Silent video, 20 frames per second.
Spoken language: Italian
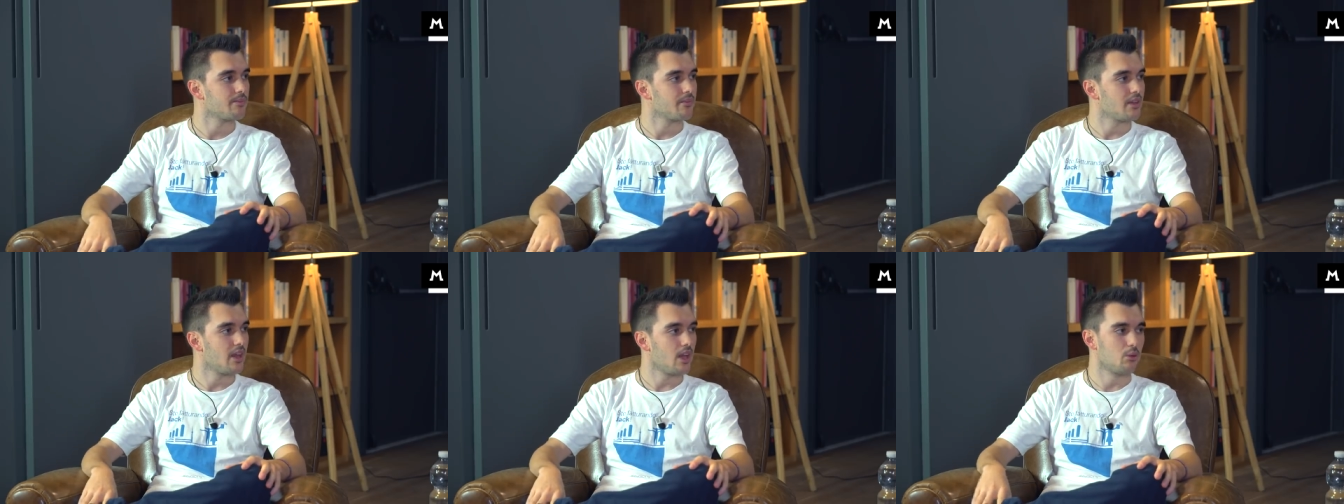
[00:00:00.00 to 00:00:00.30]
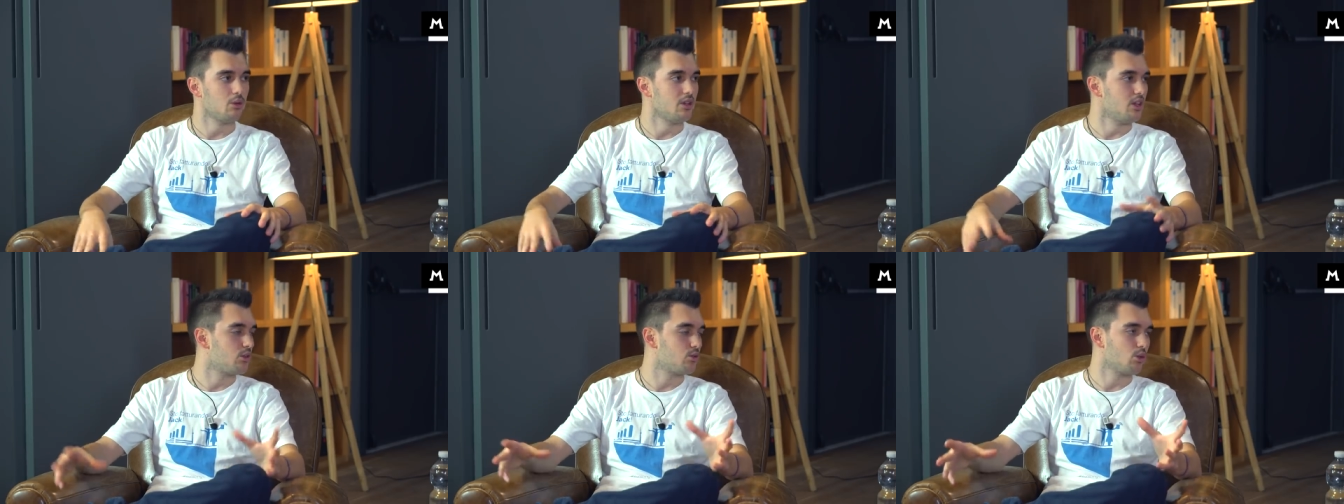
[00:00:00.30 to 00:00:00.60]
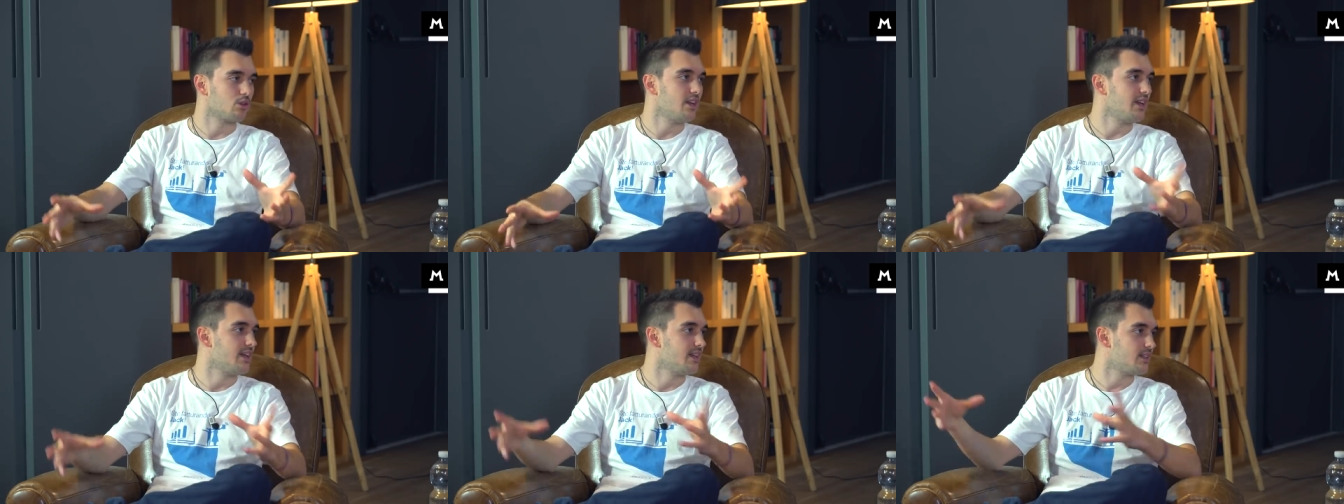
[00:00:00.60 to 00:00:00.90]
per e quindi il tuo
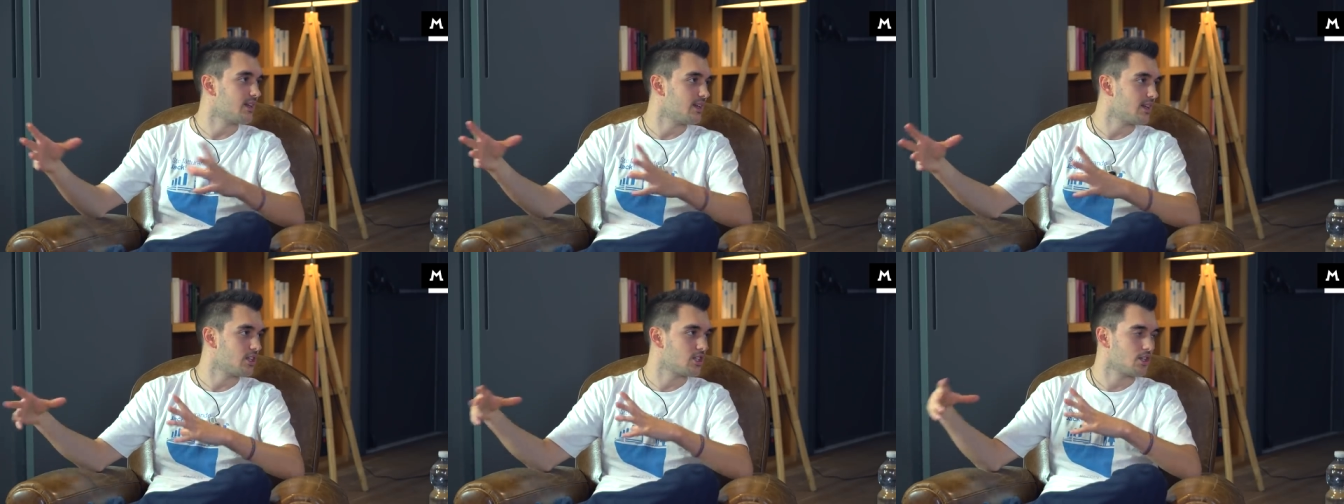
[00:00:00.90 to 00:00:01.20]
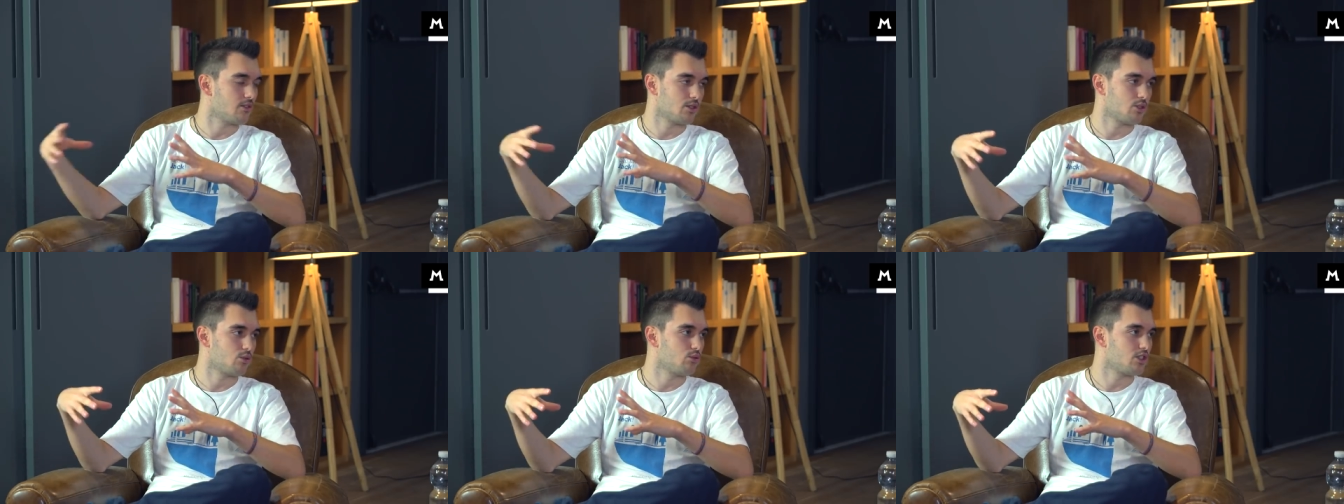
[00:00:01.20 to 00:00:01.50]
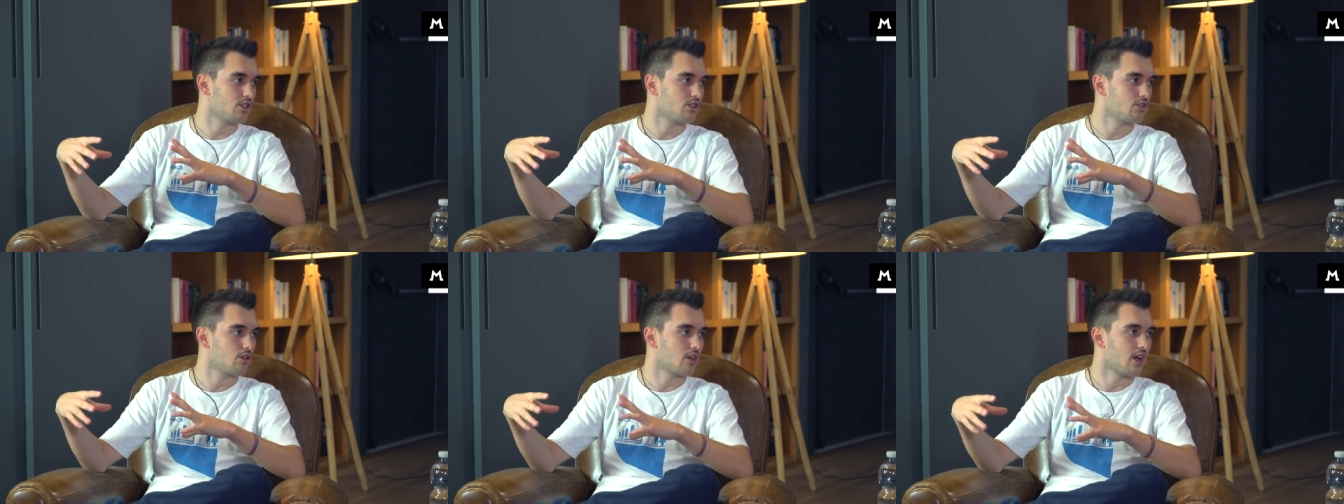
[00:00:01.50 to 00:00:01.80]
cliente la riceve sul
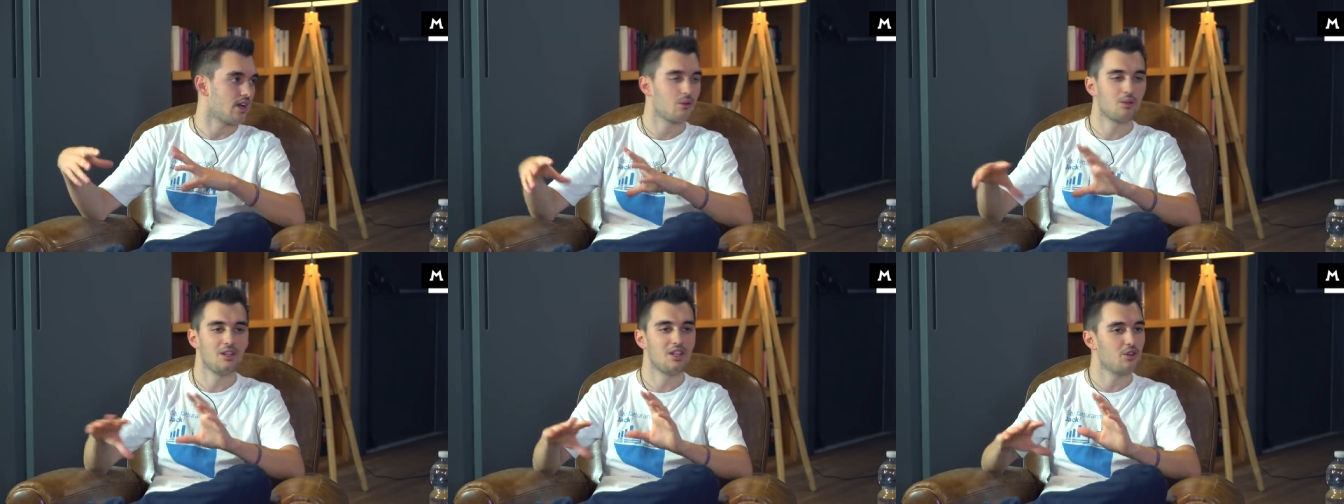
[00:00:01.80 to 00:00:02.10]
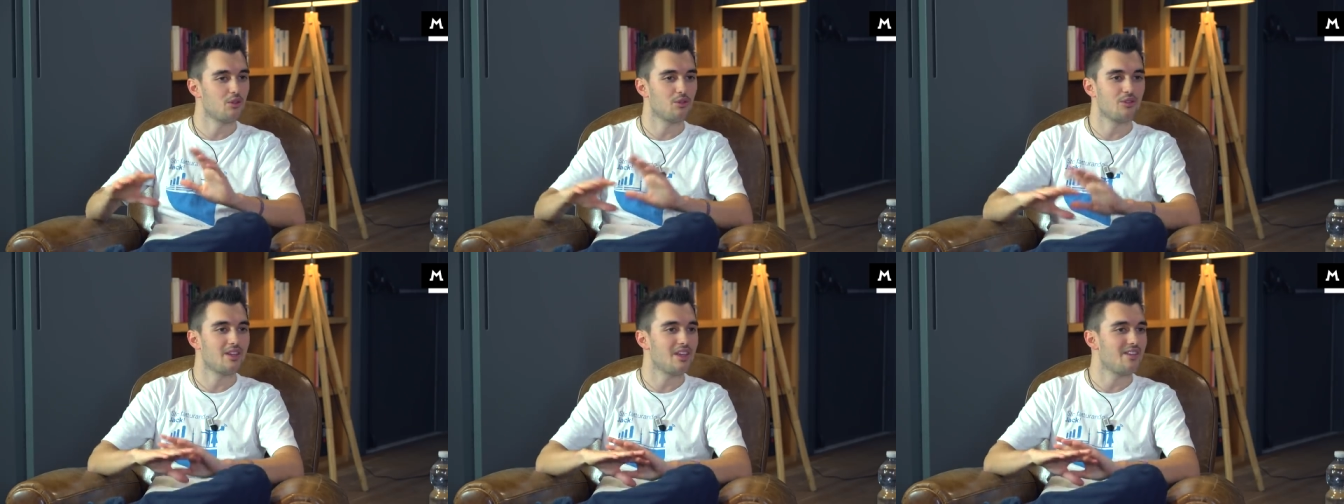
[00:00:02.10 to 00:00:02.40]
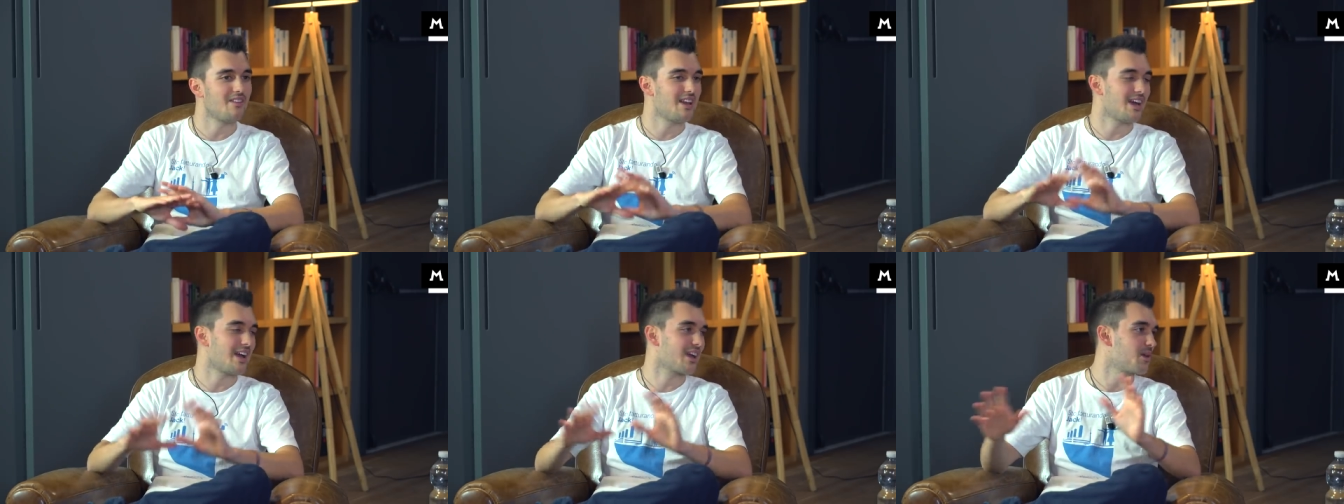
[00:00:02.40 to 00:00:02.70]
gestionale, quindi non
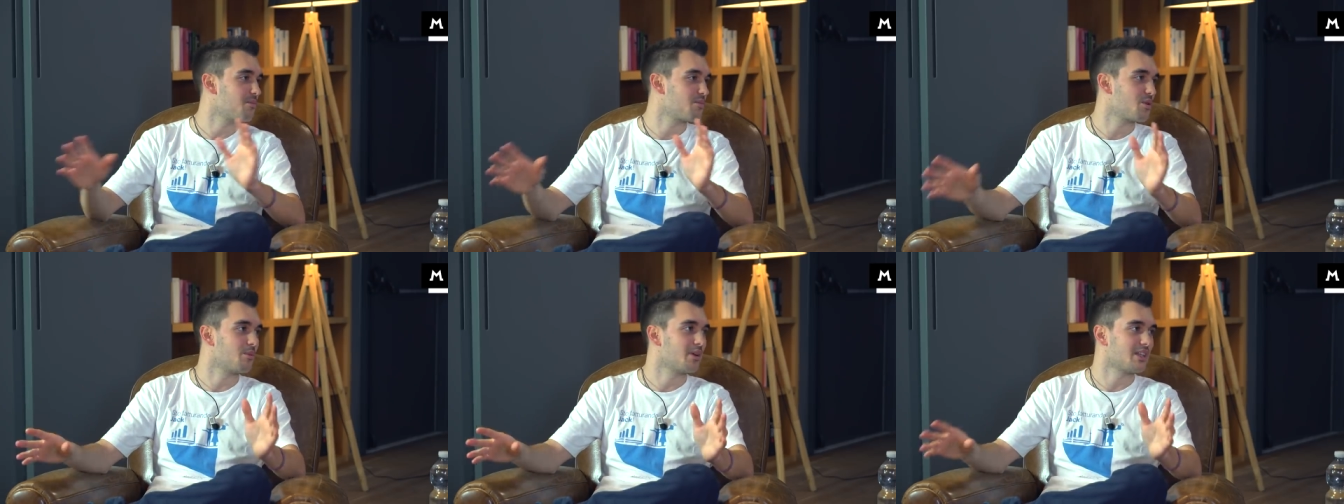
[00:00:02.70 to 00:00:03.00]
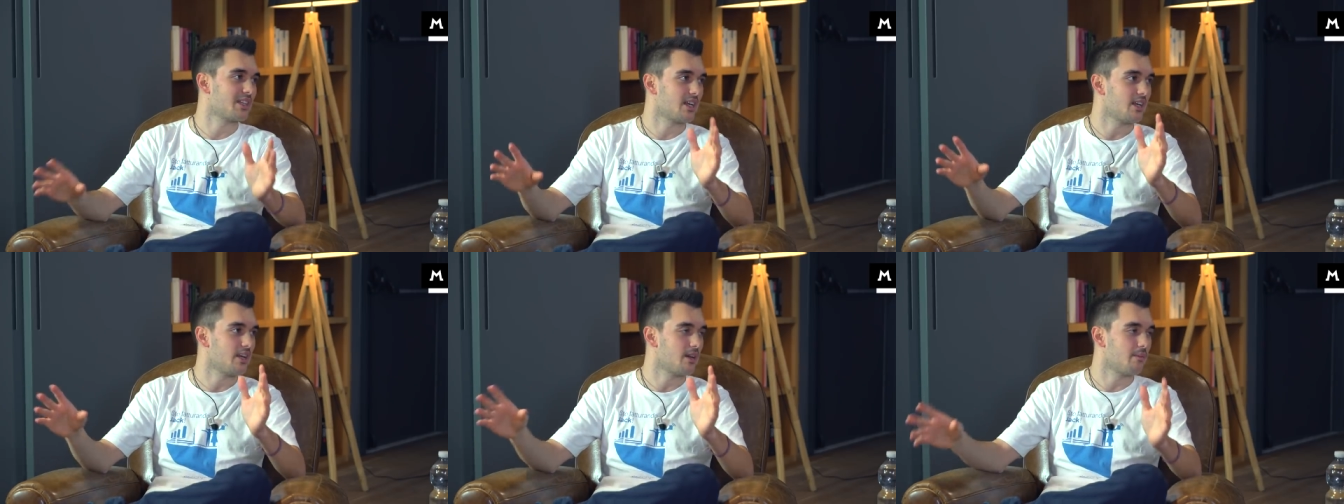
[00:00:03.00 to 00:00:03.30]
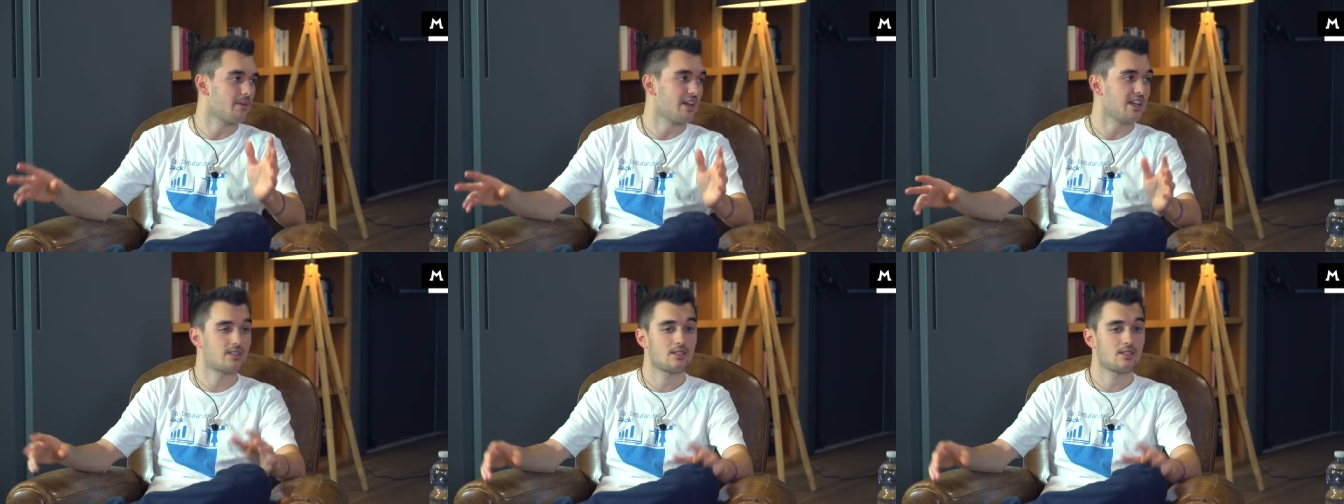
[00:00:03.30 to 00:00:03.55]
devi neanche più mandargli la mail.